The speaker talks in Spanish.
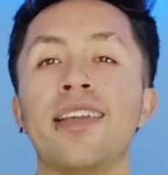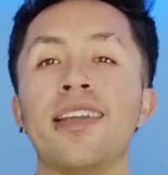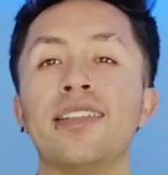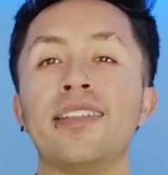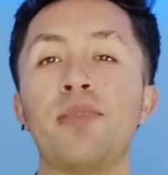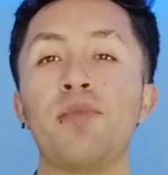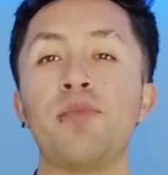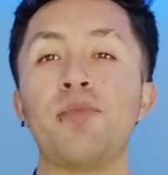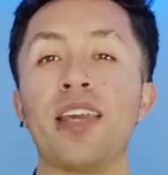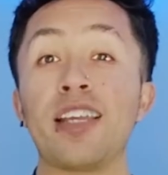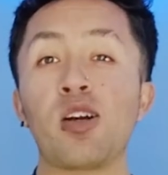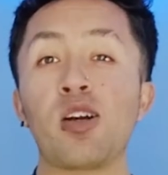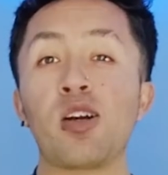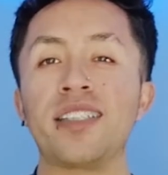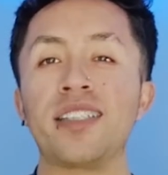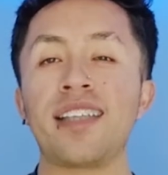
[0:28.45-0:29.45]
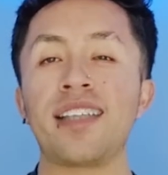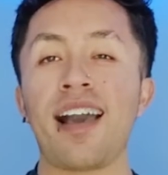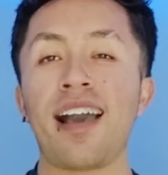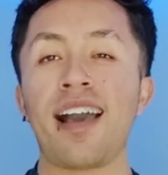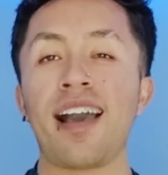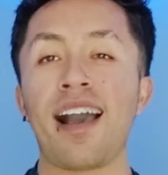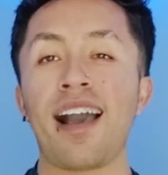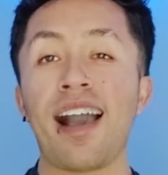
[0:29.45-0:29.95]
¿Qué dice mi gente? ¿Cómo
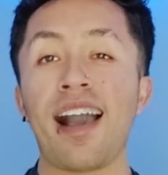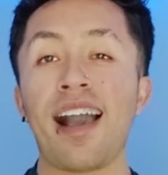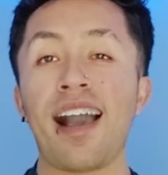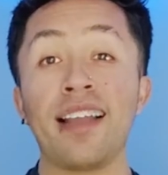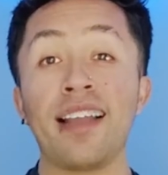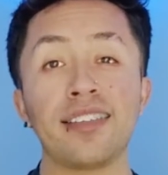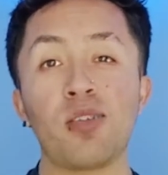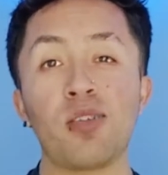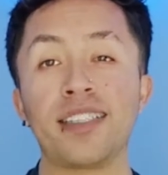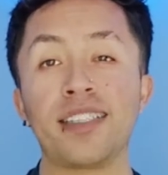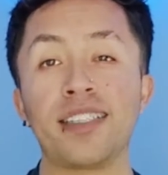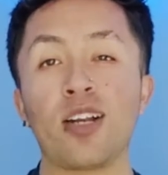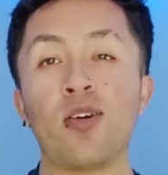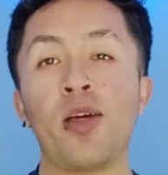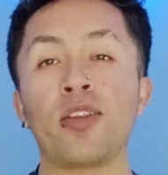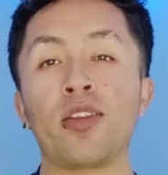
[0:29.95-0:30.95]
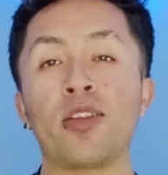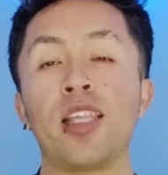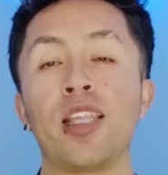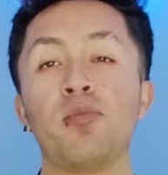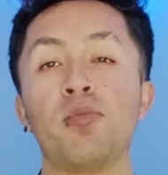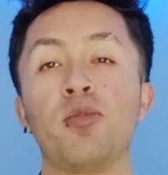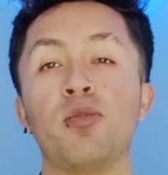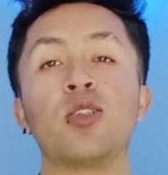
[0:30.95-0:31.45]
está? Antes de comenzar con el video
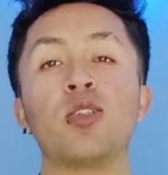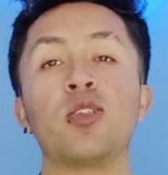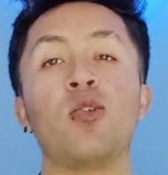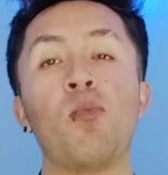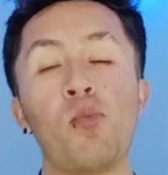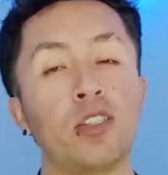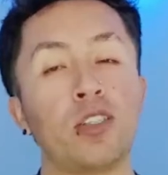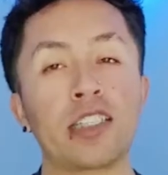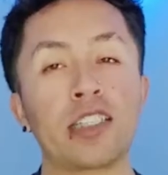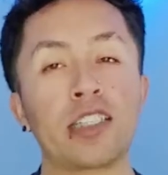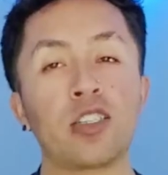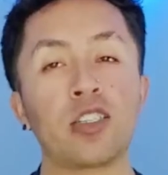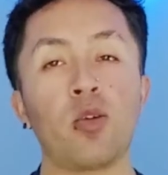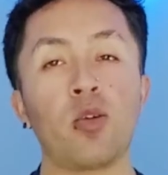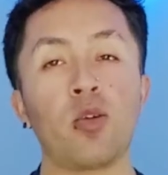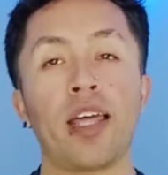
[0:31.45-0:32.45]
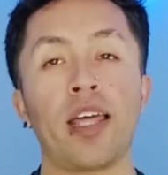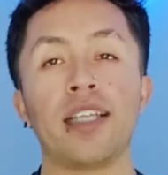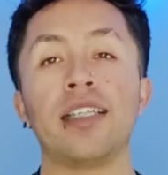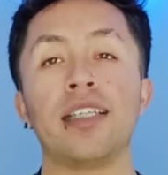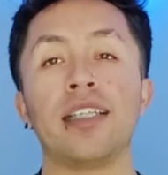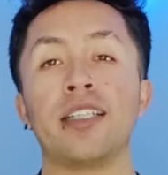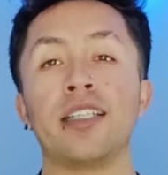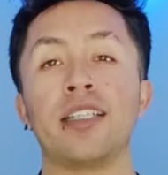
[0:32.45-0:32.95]
tenemos muchas novedades
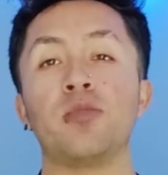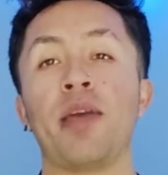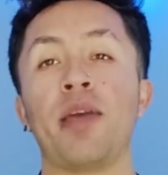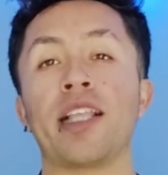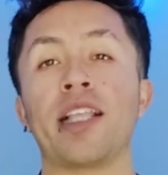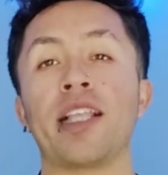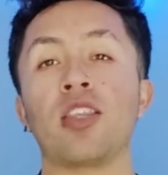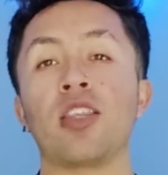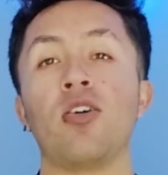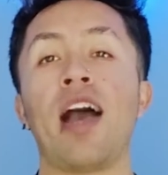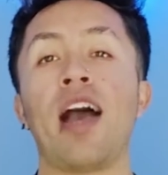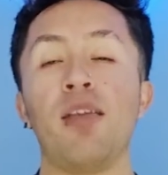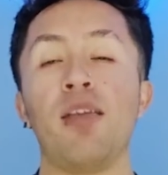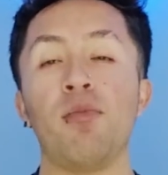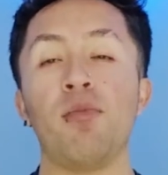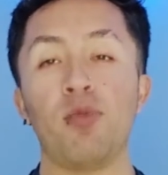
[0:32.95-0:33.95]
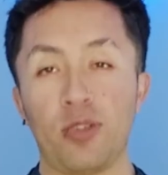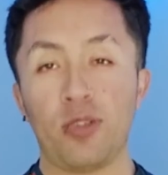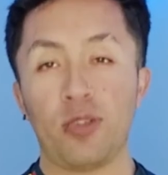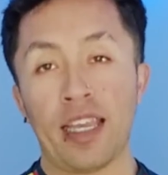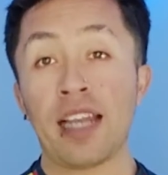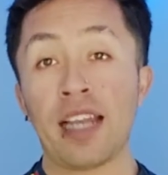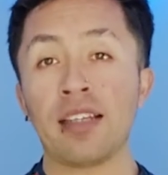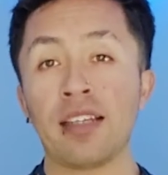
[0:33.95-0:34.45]
respecto al
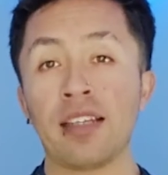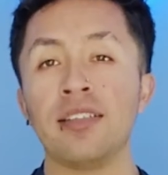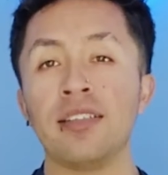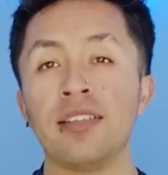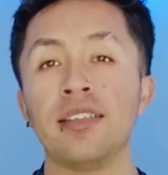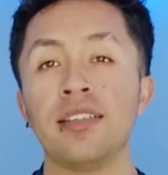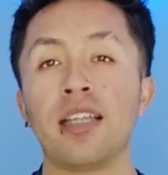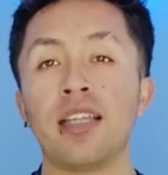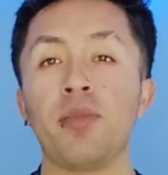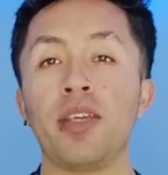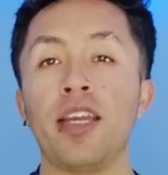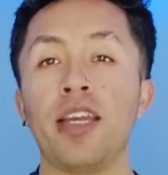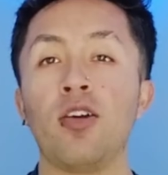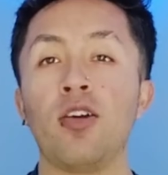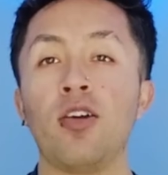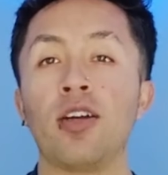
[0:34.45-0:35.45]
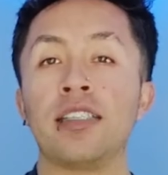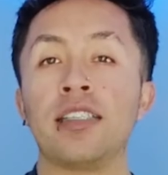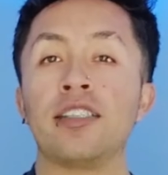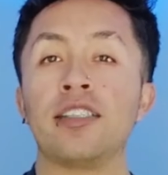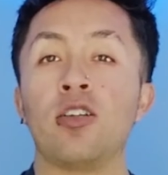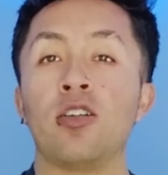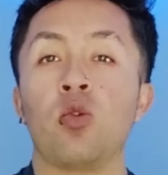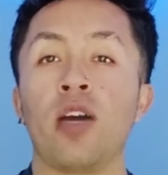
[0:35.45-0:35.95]
Mundial. También lo que están
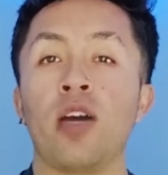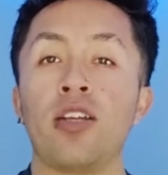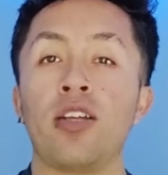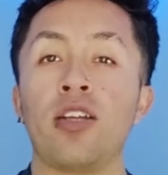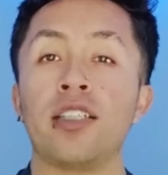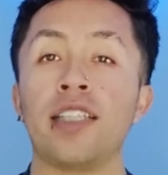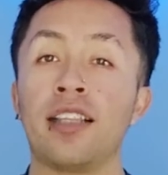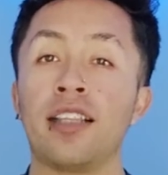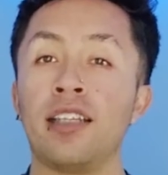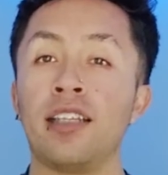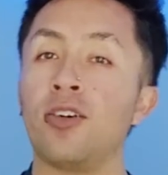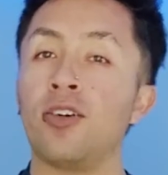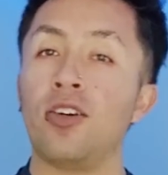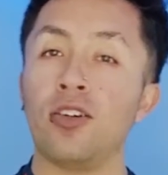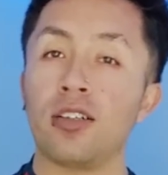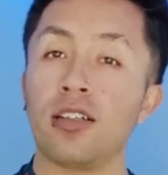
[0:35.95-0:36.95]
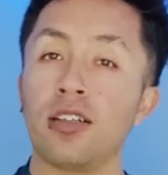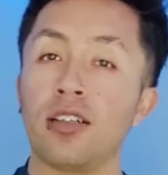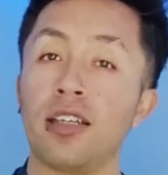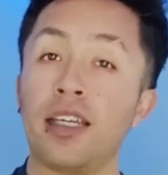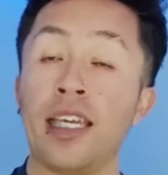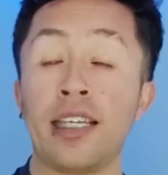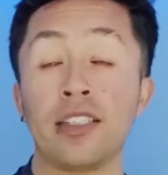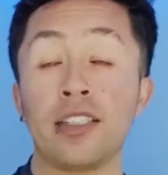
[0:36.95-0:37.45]
haciendo los jugadores de la tricolor
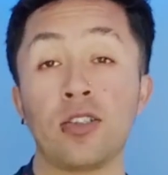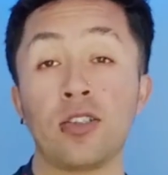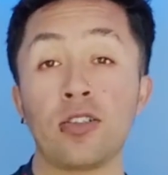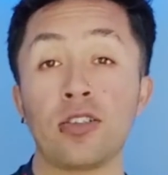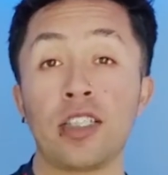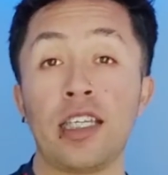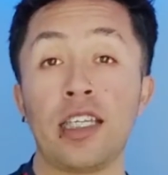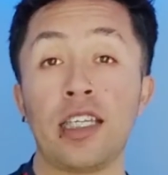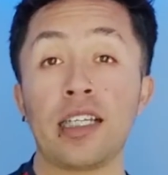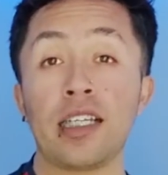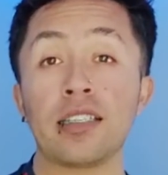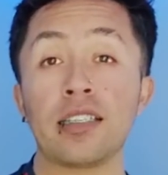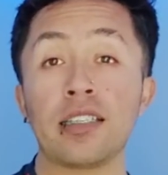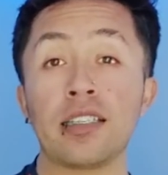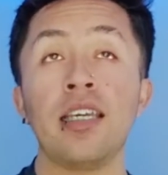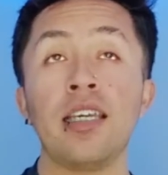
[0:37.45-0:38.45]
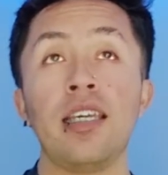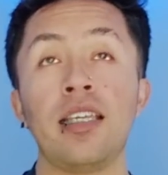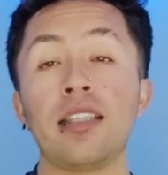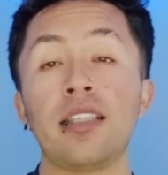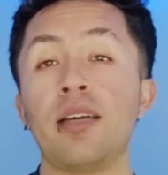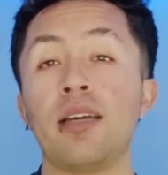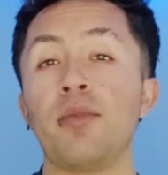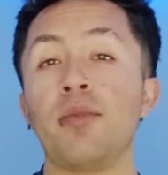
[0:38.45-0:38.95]
en estos días. Y
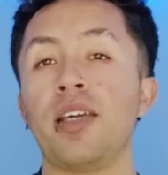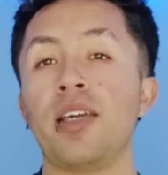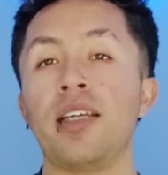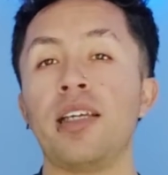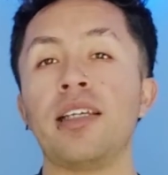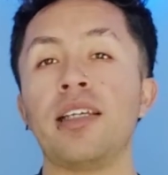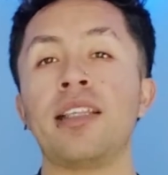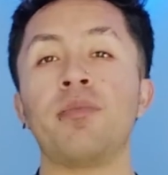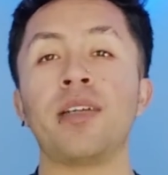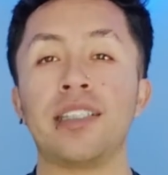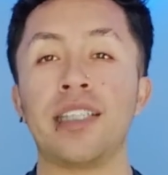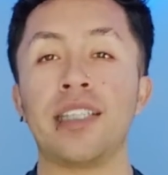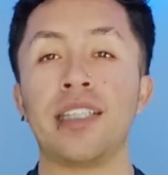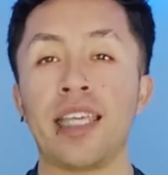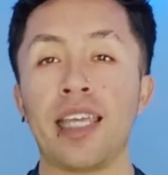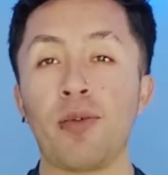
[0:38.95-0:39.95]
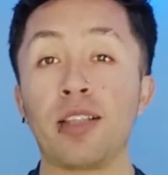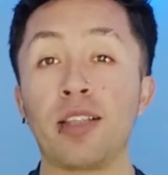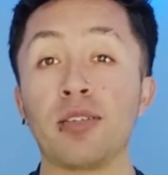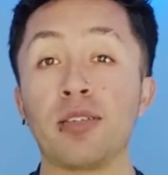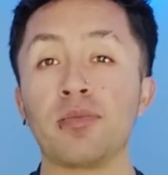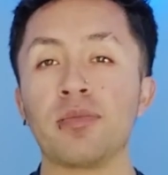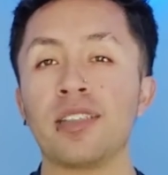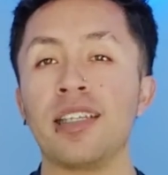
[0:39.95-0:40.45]
también, ¿qué te parecería?
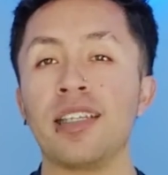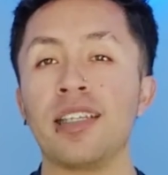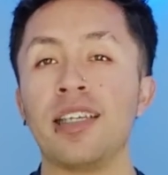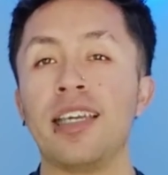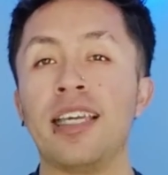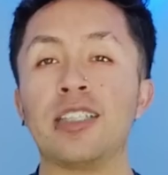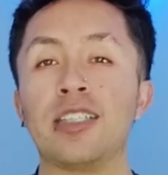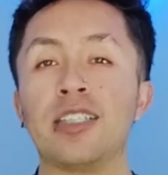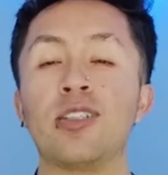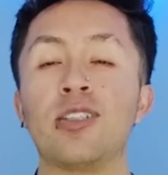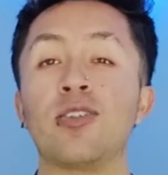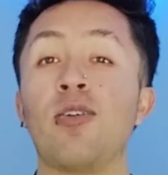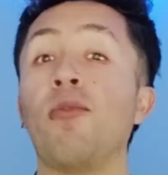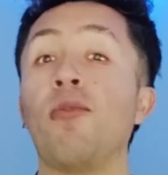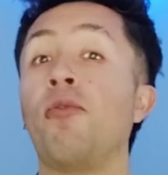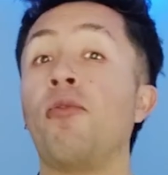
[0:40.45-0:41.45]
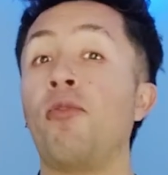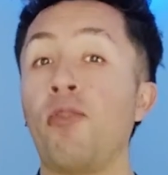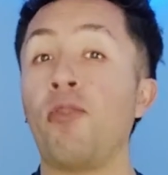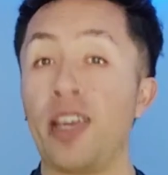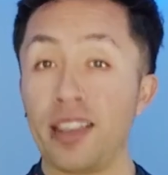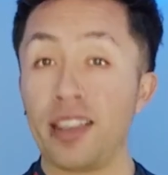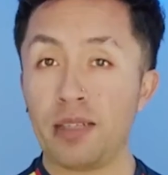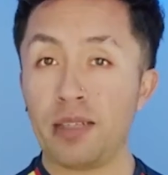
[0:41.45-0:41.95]
Bueno, esto es con
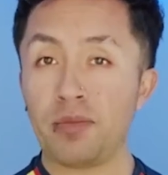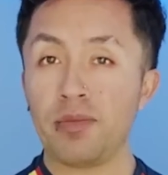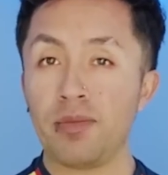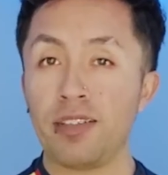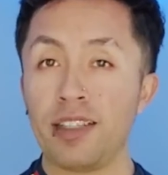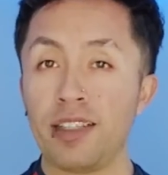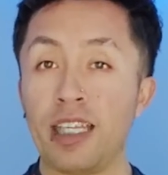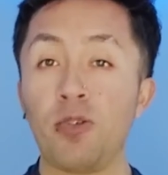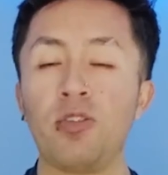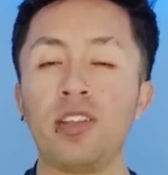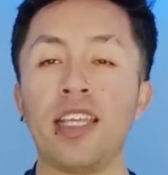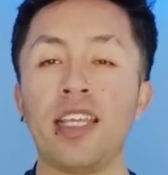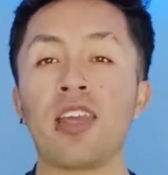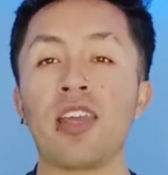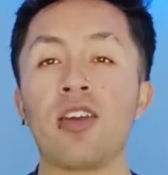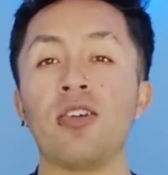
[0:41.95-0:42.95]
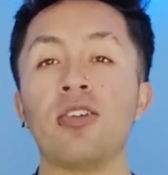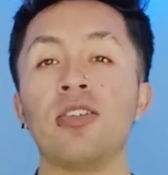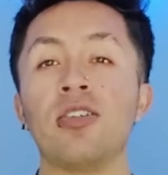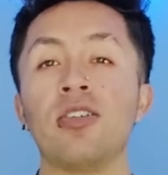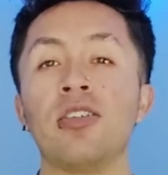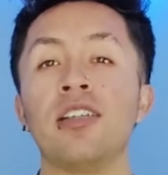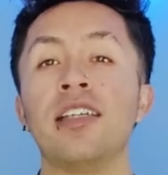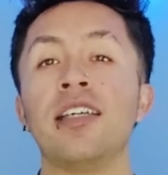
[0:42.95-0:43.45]
fuente de un diario
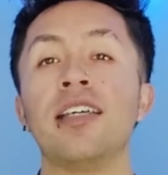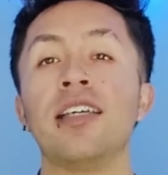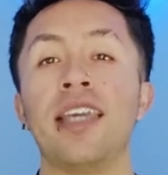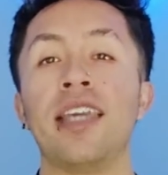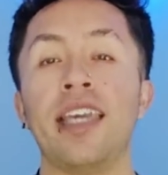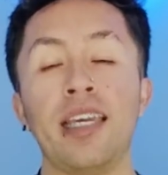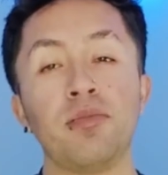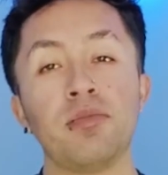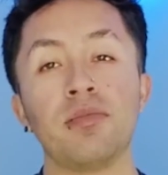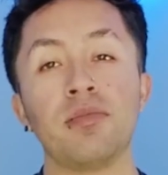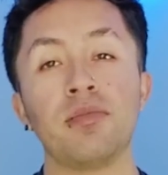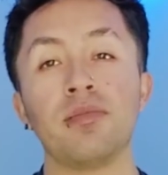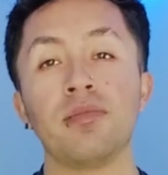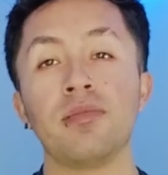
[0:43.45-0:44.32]
que